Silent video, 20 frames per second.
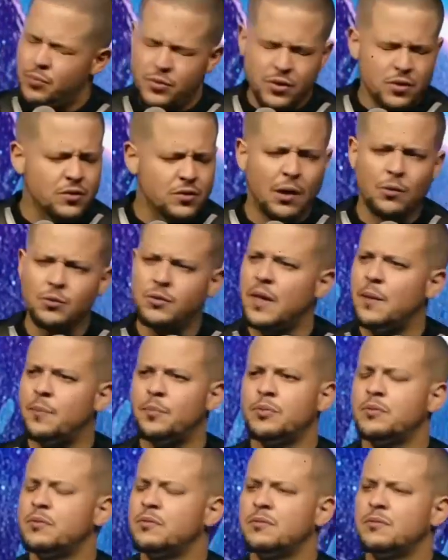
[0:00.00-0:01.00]
eu preciso dar um
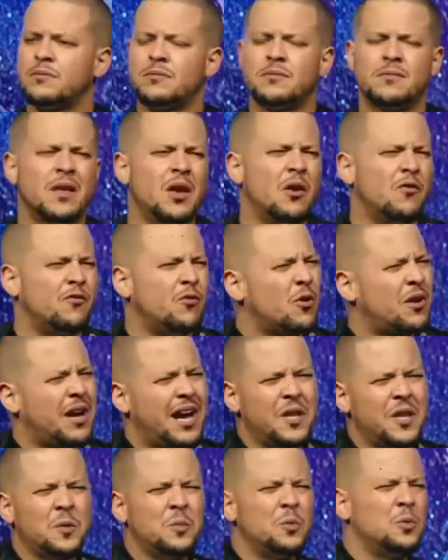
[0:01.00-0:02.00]
tempo. Eu vou
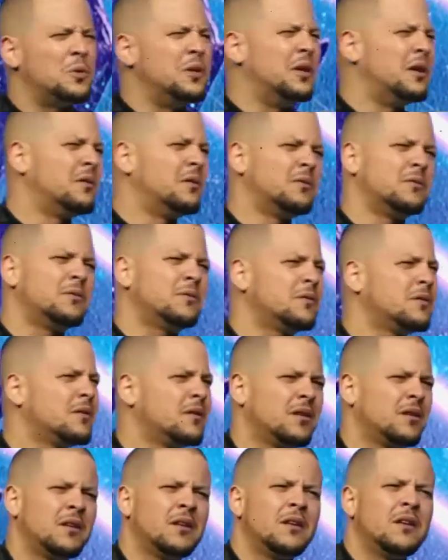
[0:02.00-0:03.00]
cair do mundão.
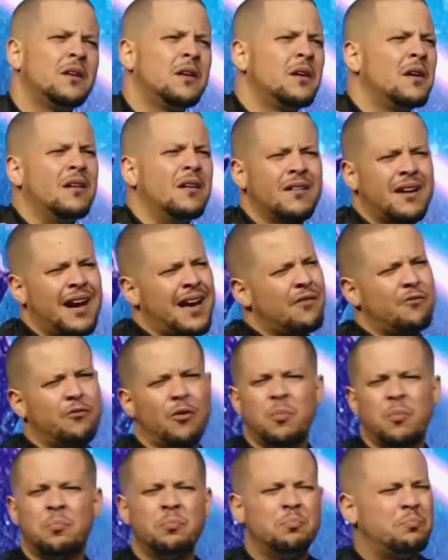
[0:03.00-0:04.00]
Cara, eu
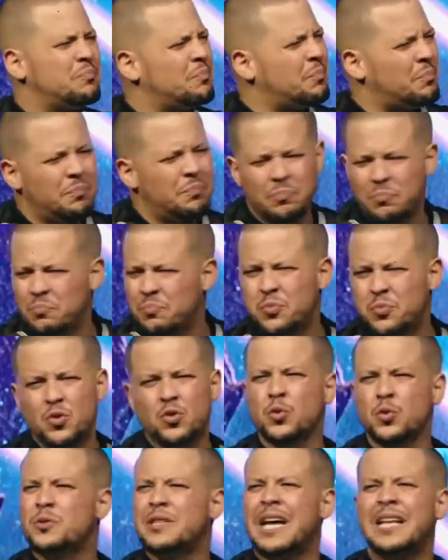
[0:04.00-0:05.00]
vou
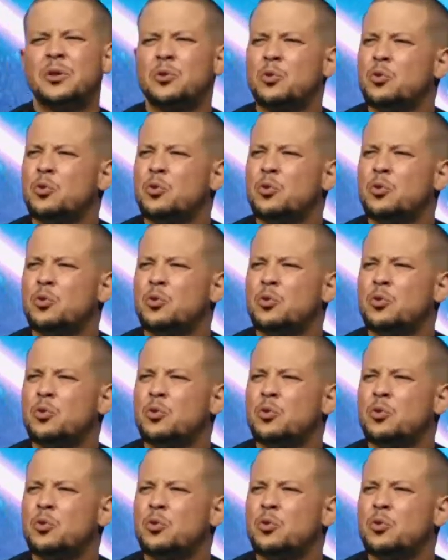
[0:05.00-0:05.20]
chutar